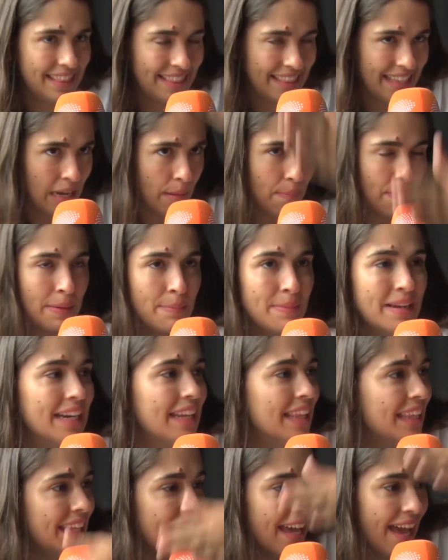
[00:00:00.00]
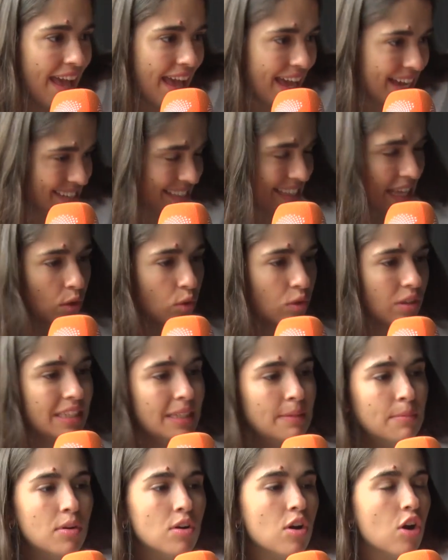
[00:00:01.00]
del primer día hasta el
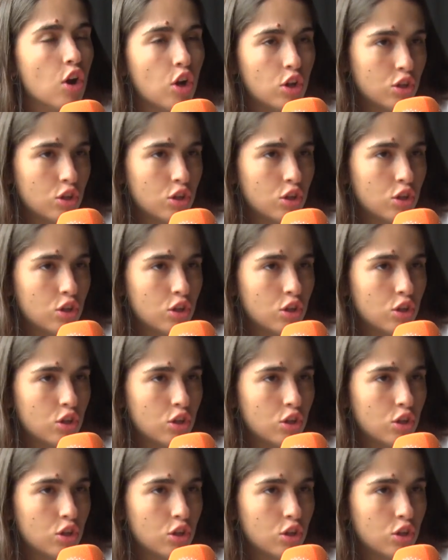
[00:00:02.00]
último,